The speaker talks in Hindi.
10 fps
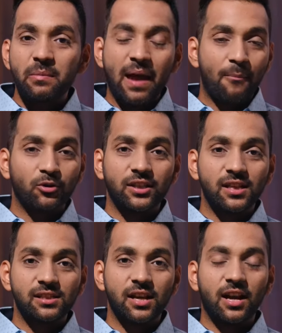भी मैं आपको
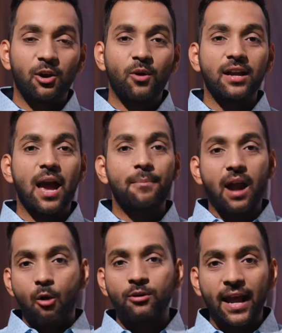सजेस्ट नहीं करूंगा कि आप
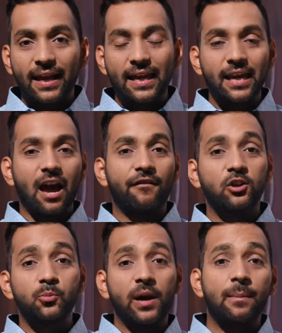राउंड नेक की या फिर
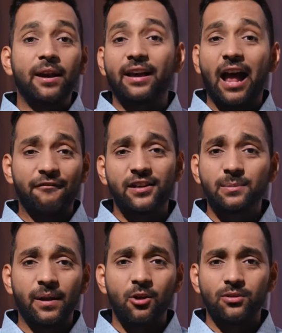जो बड़े बड़े ग्राफिक्स
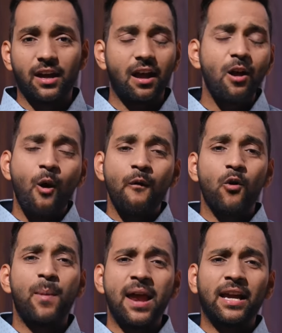बने होते हैं वो
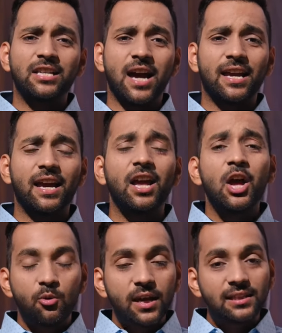पहन के जाइए
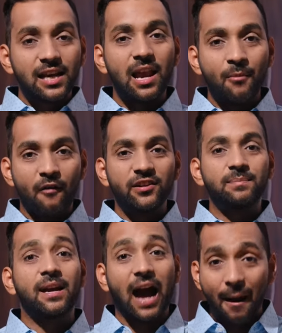क्योंकि स्टिल हम ऑफिस
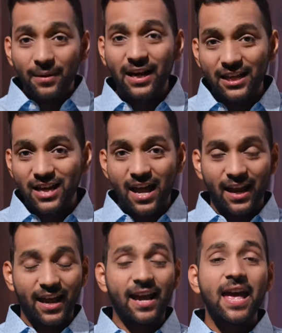में काम करने जा रहे
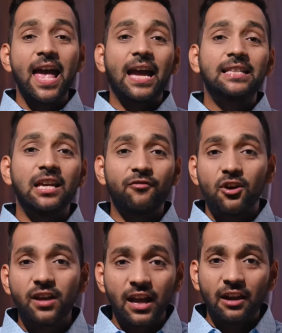हैं इट्स एन
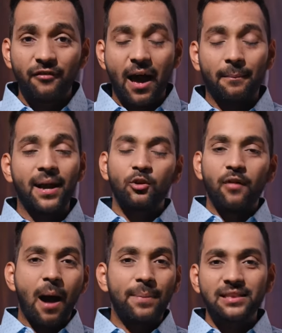वर्किंग एनवायरमेंट तो
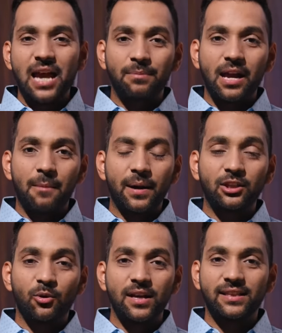वहाँ पे इस टाइप के कपड़े
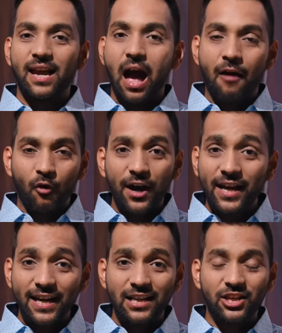थोड़े से अवॉइड करने